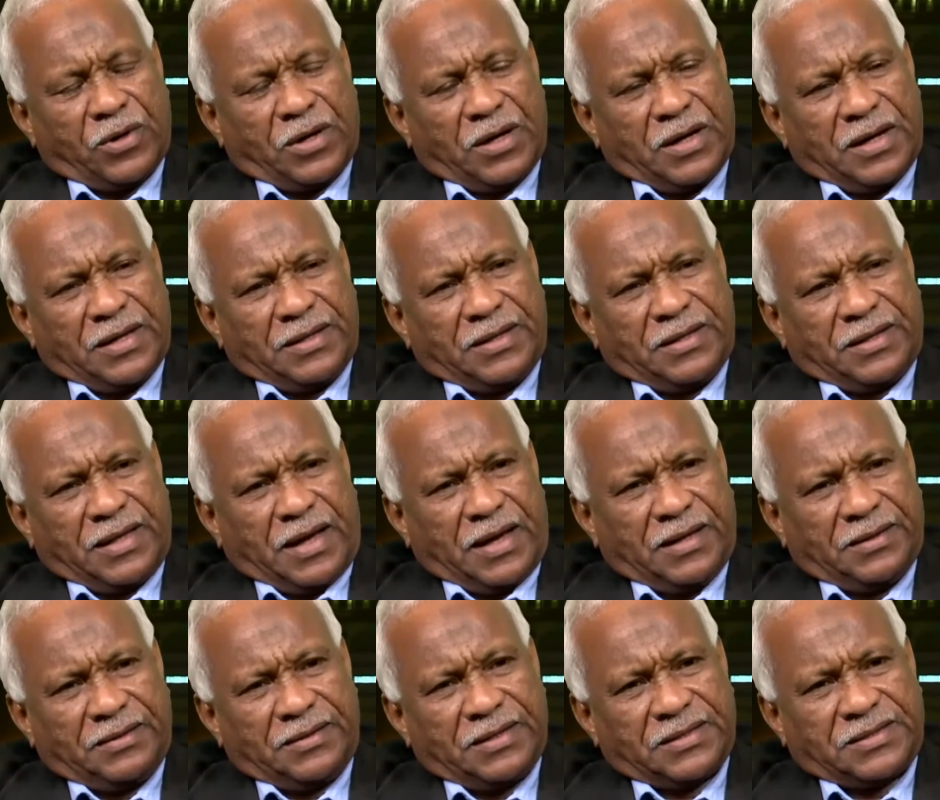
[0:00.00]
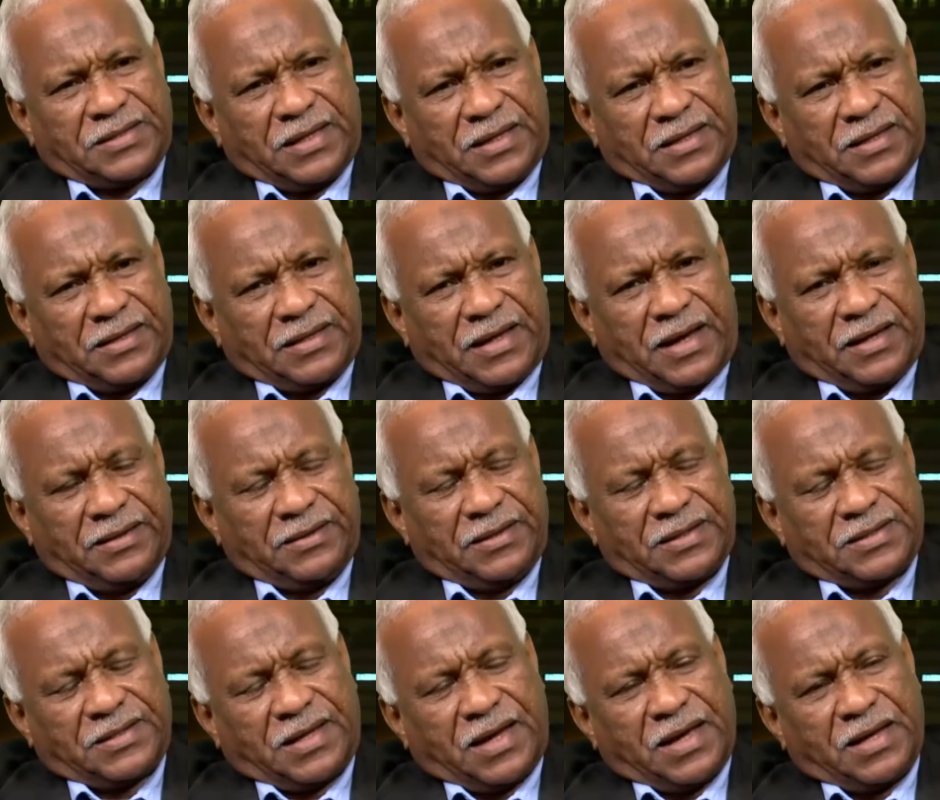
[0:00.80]
التي تحدث
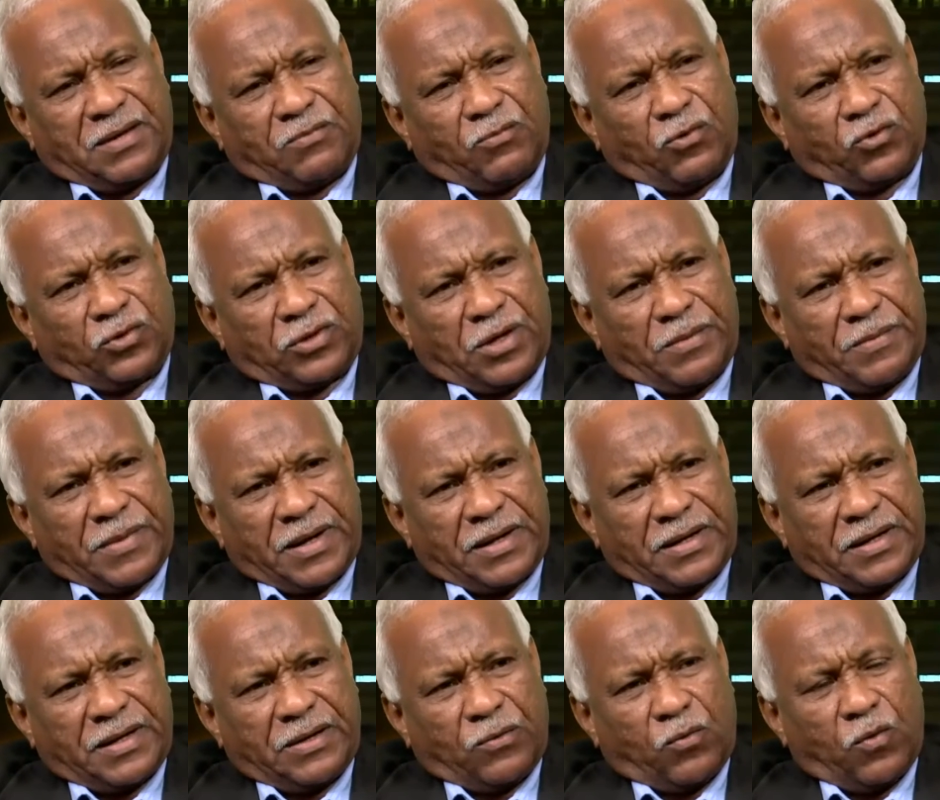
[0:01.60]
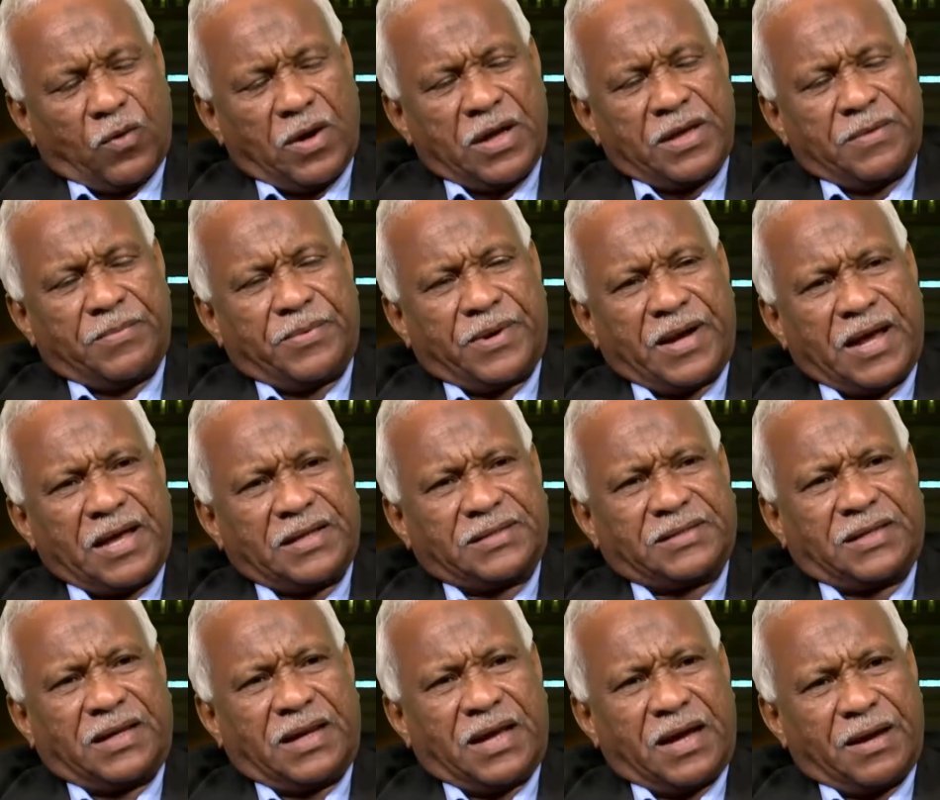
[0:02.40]
يتحدث عنها المؤتمر هو
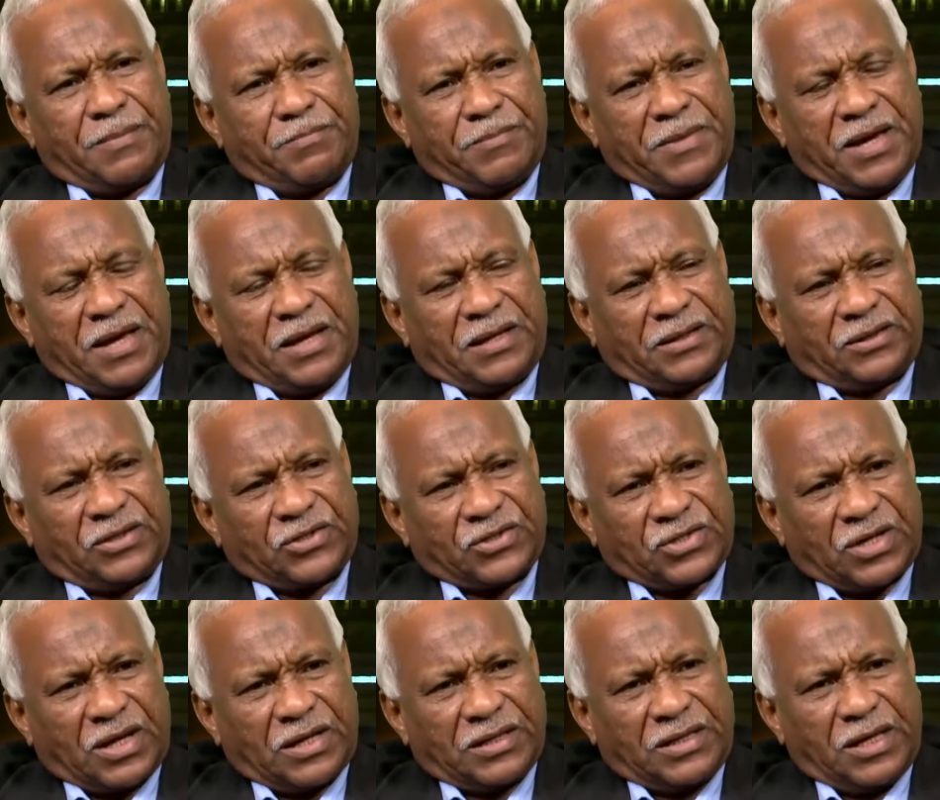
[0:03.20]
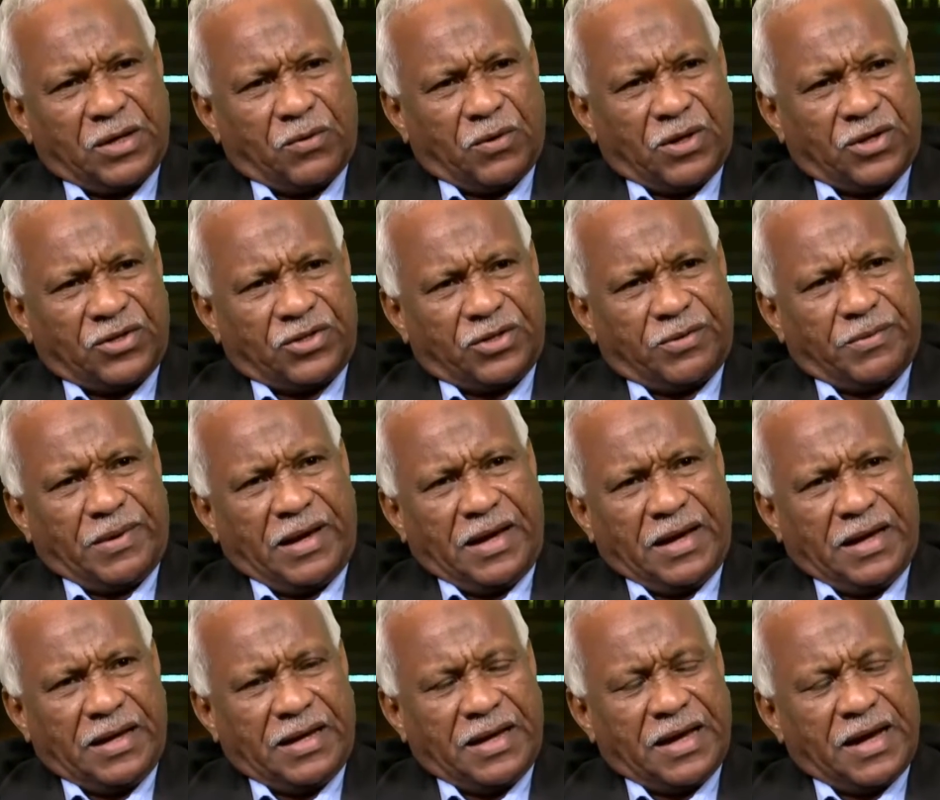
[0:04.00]
ابراز الاهميه الاقتصاديه
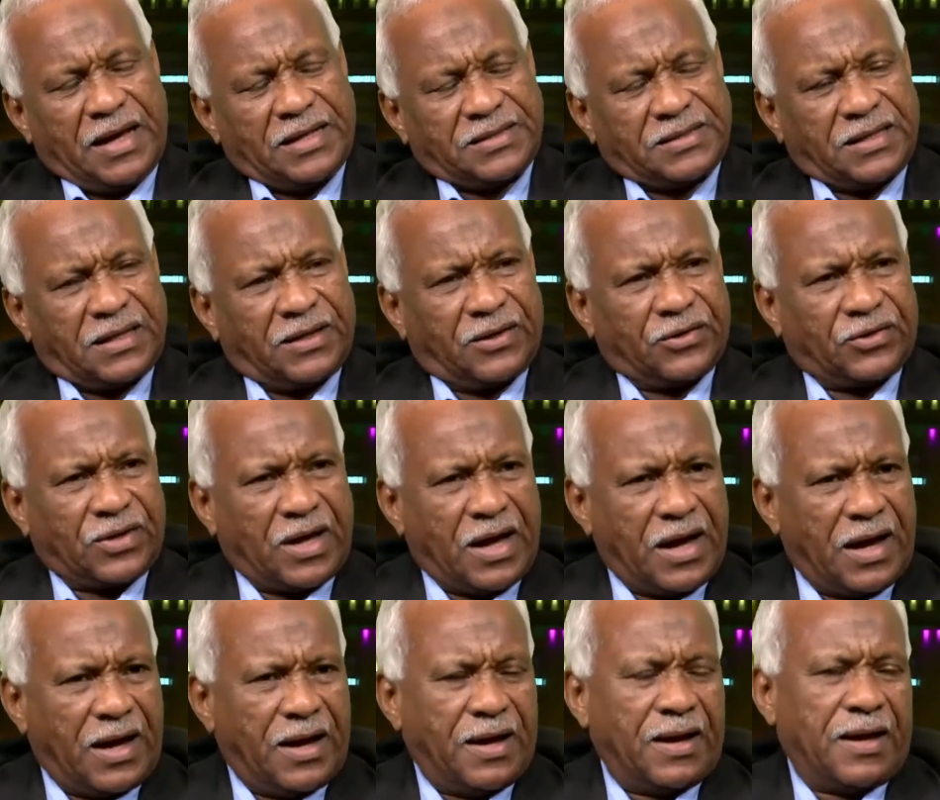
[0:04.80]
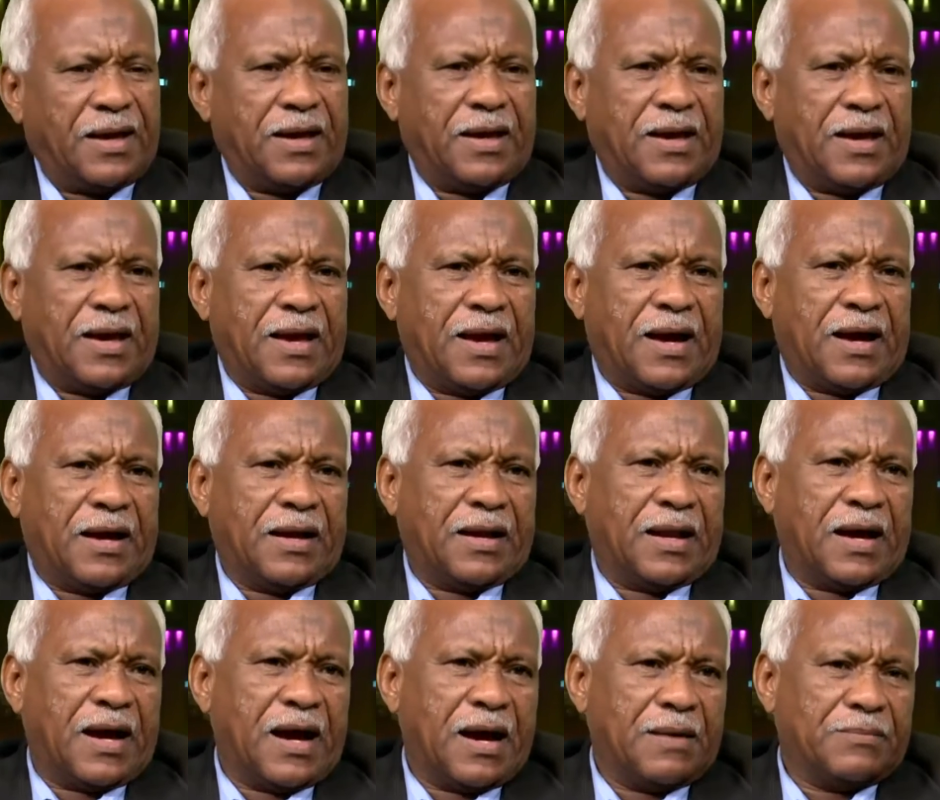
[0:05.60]
والاجتماعيه لهذا القطاع
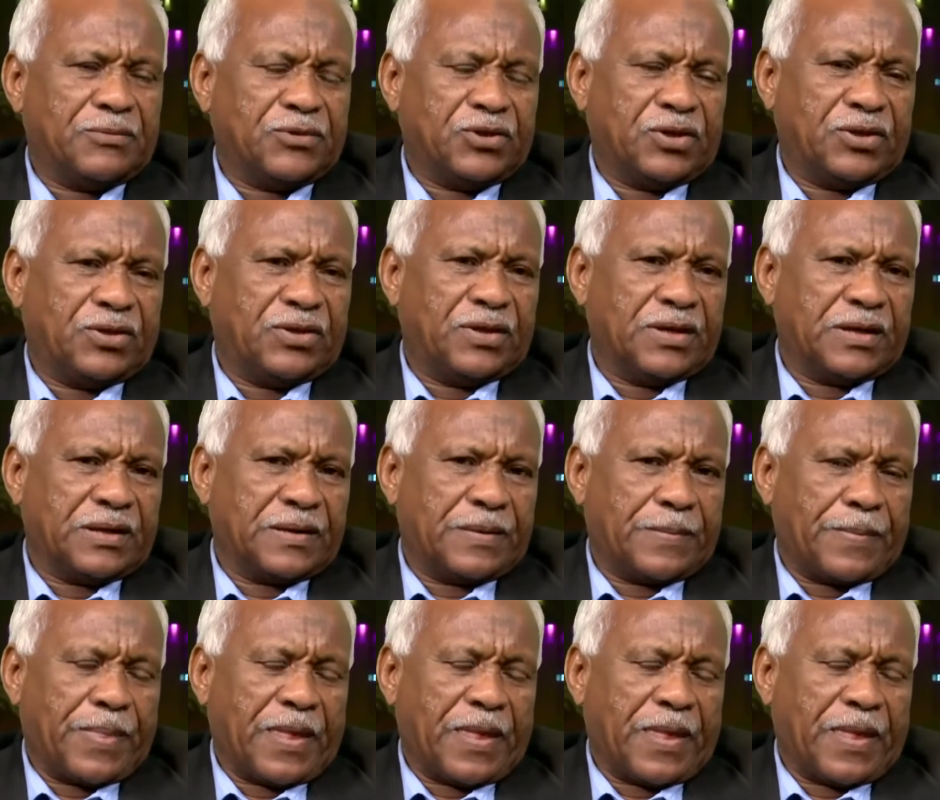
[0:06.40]
الهام جدا.